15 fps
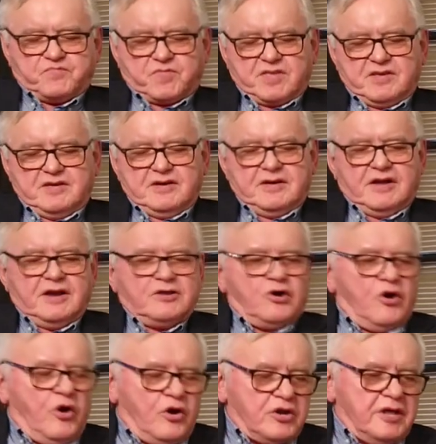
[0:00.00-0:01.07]
y, y,
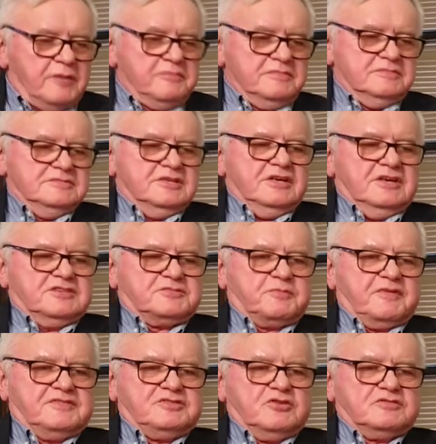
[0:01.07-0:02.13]
alkoholem,
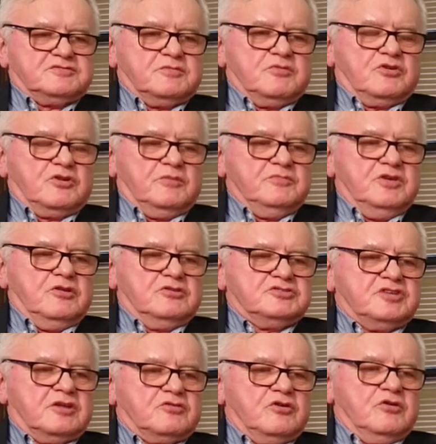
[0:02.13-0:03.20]
sprowadzającym ogromne
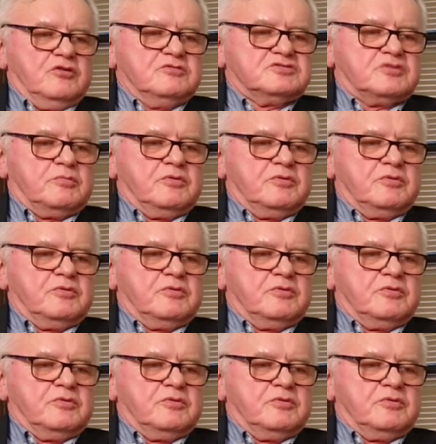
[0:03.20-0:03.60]
ilości alkoholu i